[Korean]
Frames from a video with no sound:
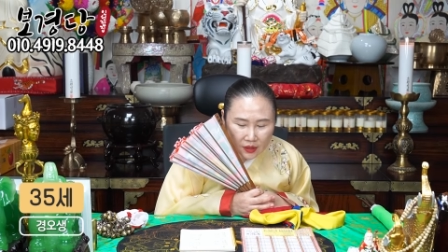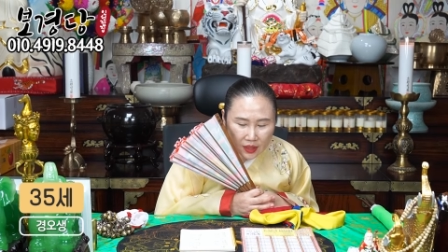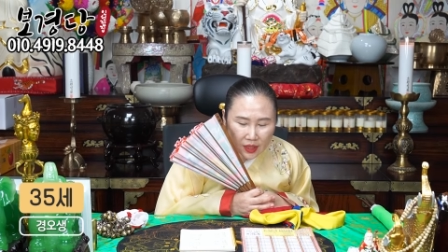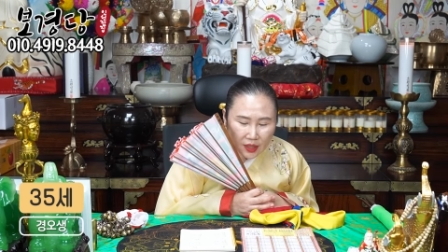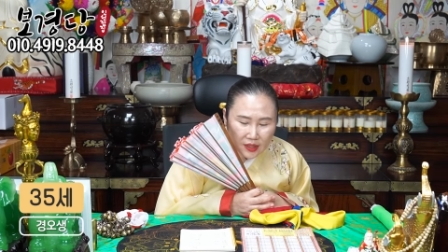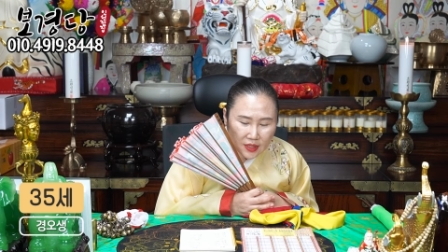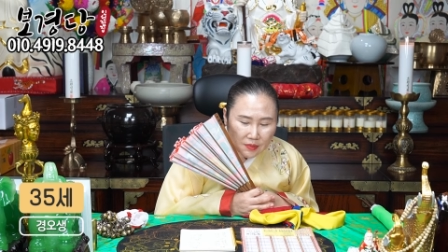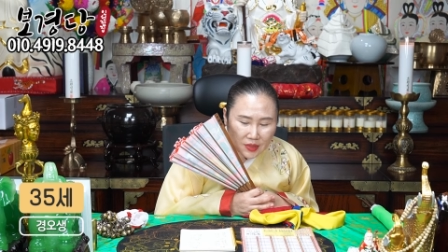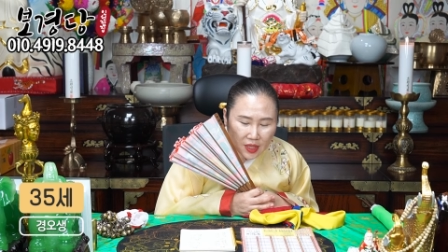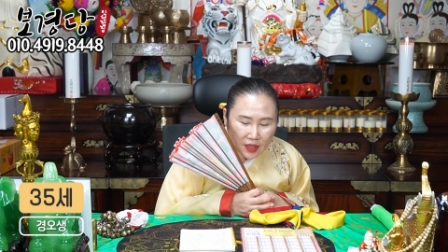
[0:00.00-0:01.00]
내가
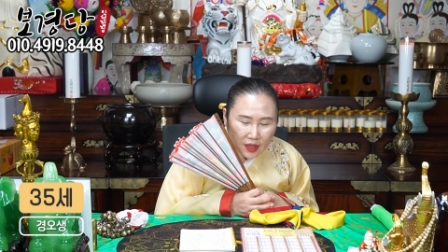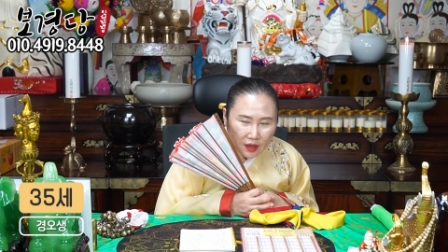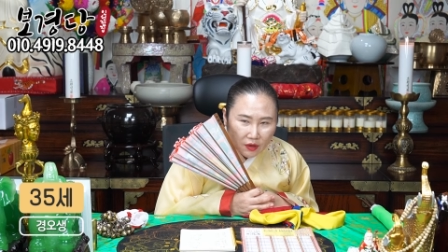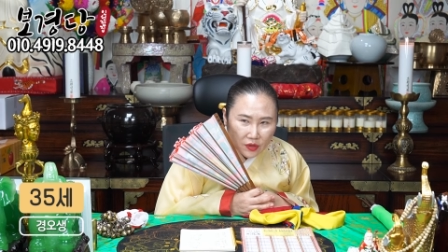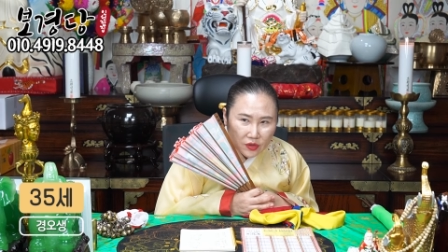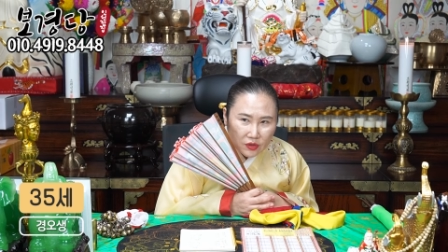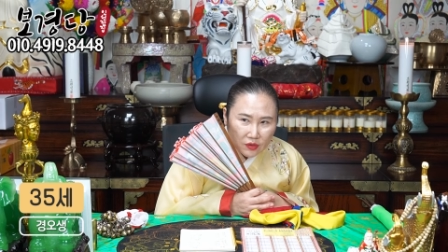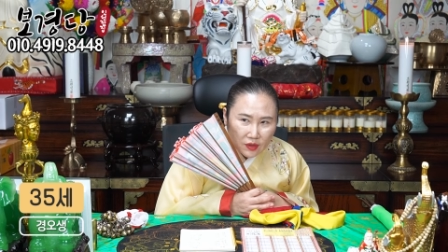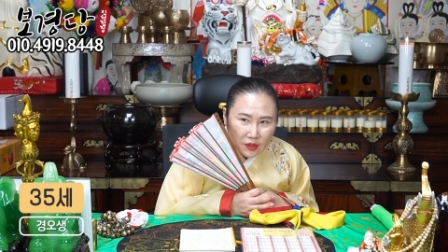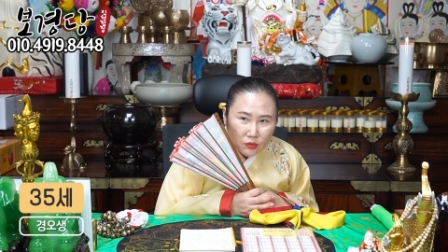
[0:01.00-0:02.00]
쓰임새가 어
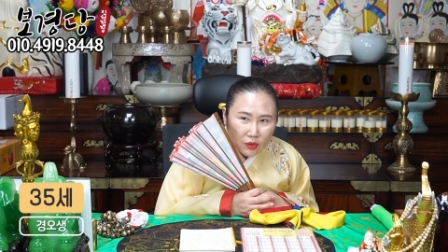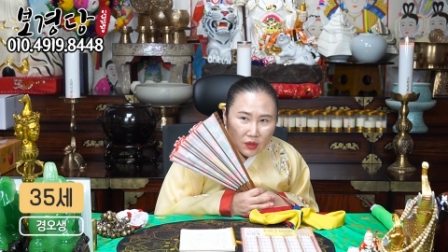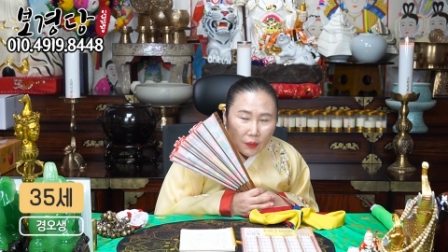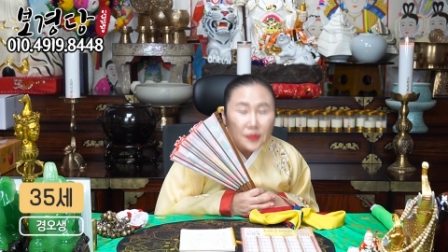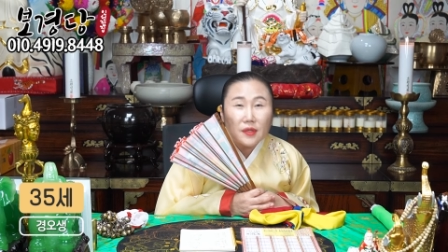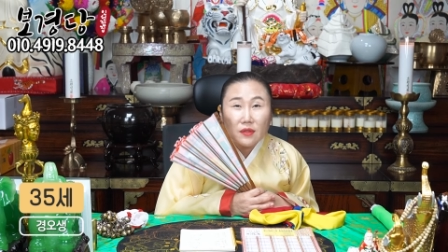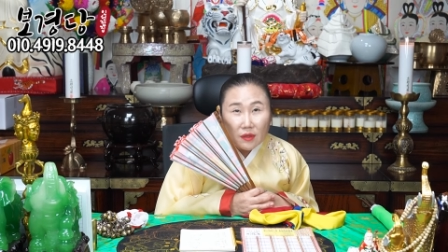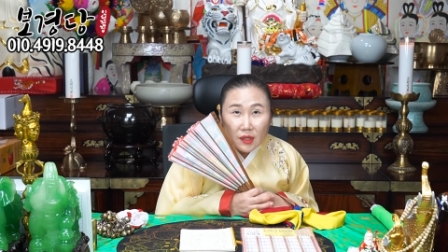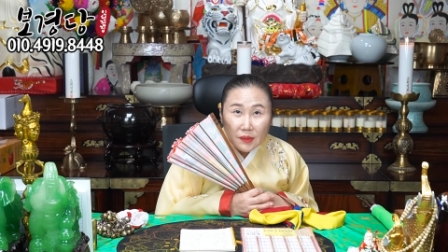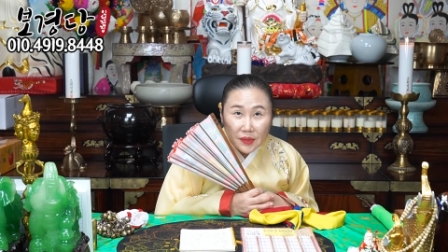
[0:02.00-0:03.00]
그동안
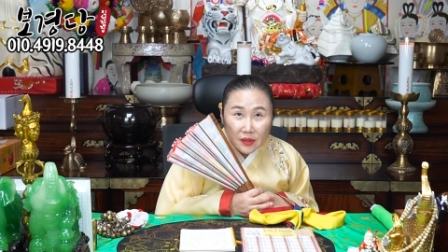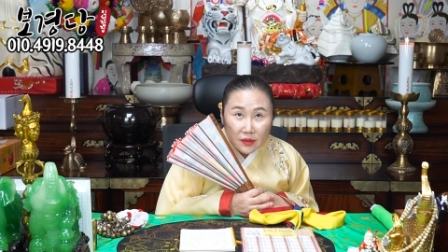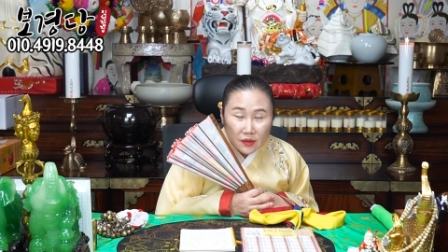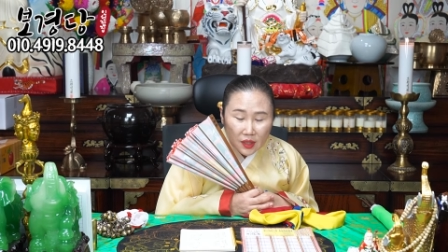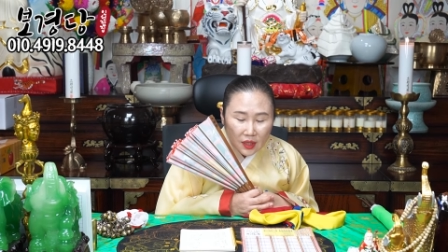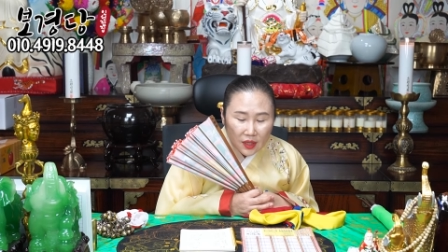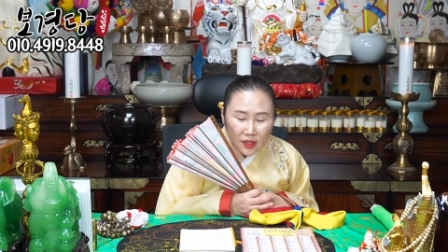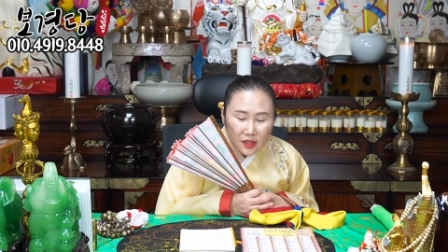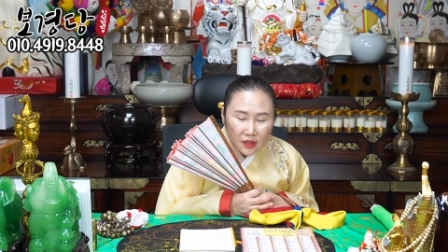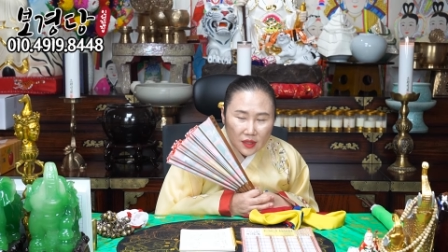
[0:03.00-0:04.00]
없었더라면
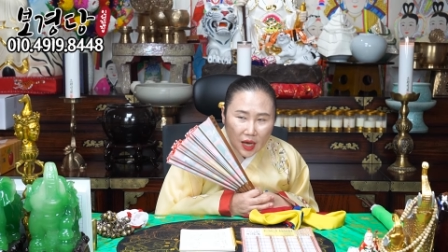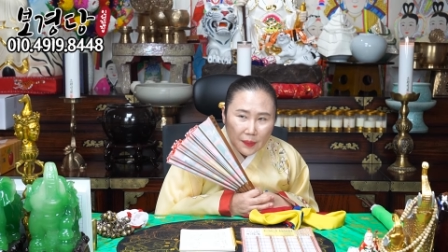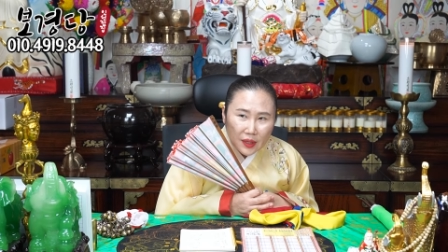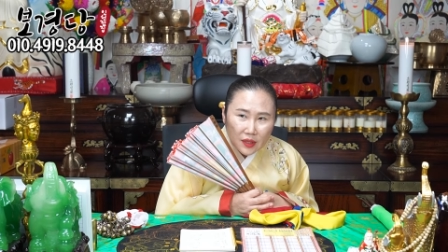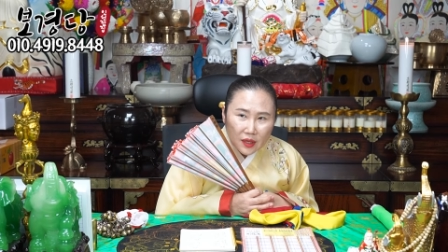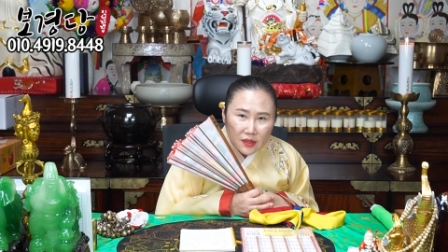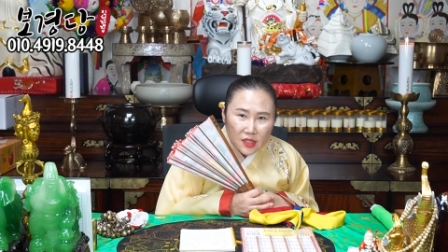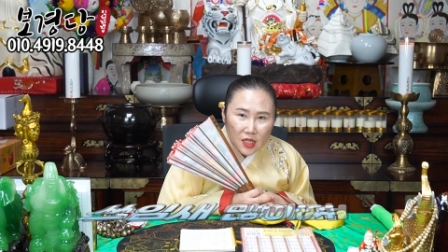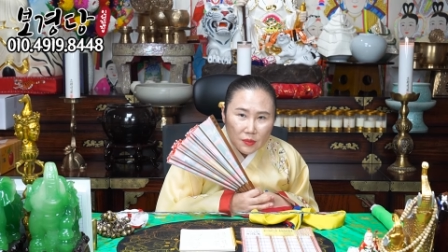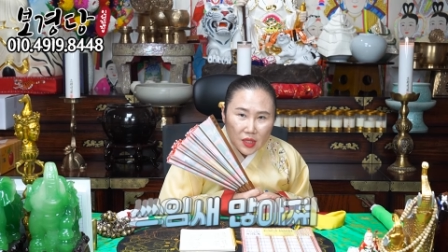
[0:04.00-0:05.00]
이제는 하반기에는
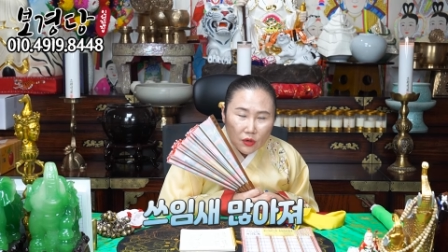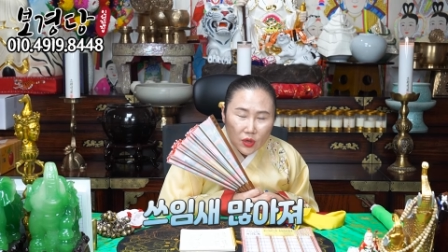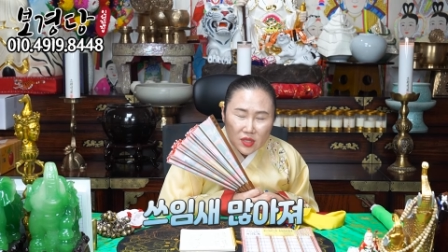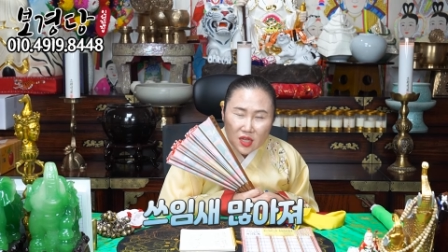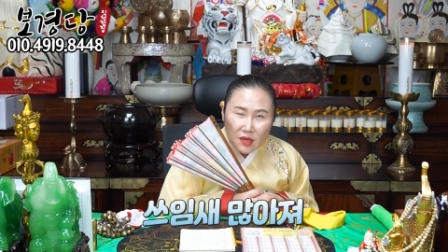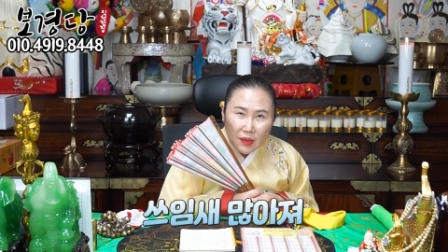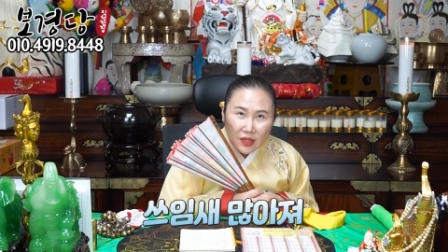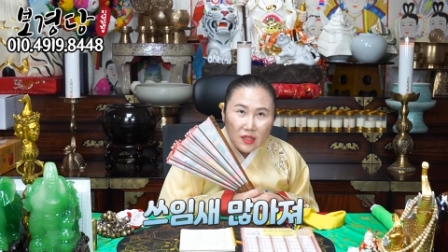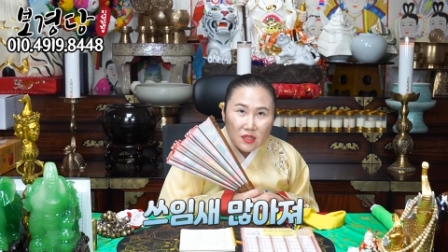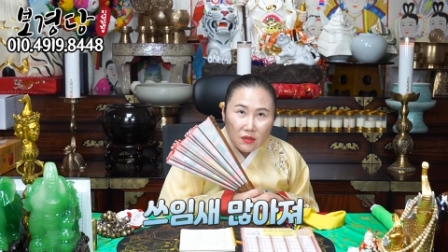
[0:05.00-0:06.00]
쓰임새가 굉장히
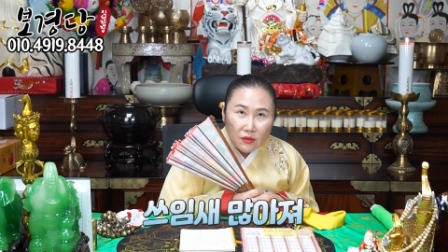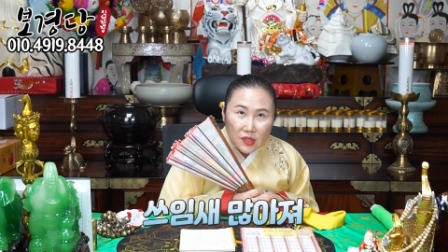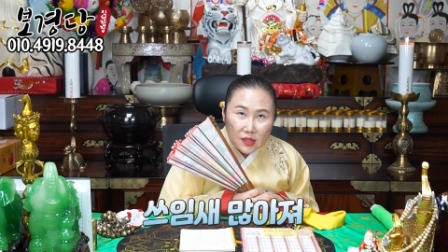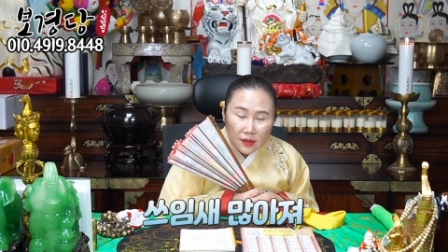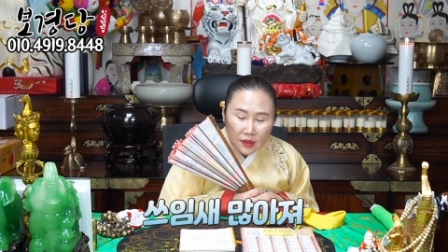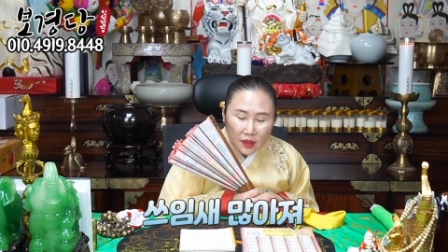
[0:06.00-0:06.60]
많아지는 거지.